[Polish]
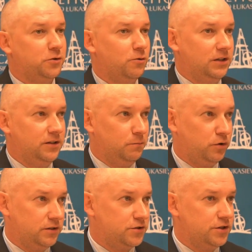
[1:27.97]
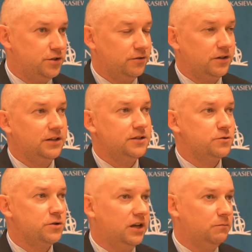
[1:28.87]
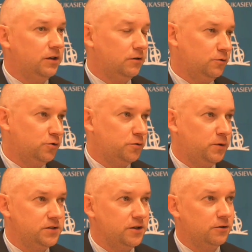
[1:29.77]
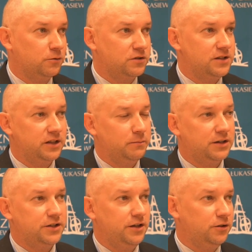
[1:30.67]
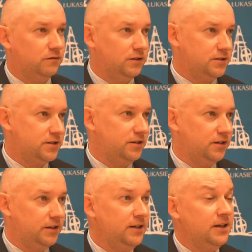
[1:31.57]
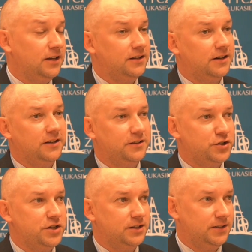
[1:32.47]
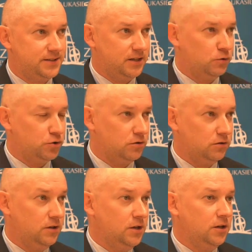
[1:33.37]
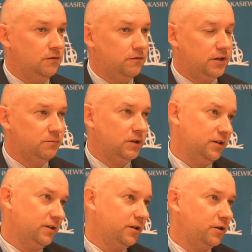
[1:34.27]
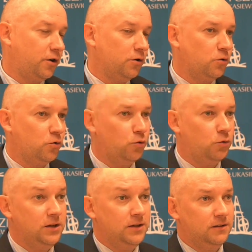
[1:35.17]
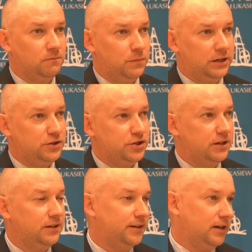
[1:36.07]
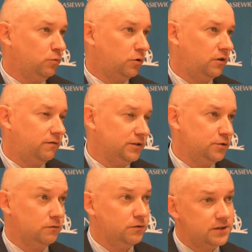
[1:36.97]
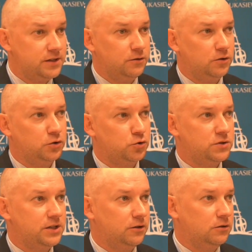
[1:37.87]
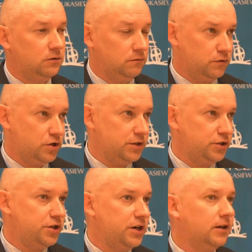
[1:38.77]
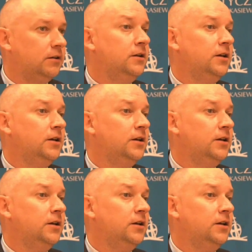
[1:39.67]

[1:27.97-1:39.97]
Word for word: Dokładnie, po raz trzeci organizujemy ogólnopolski konkurs na najbardziej innowacyjny energetycznie samorząd. W tym e, roku będzie nabór trwać do 26 września.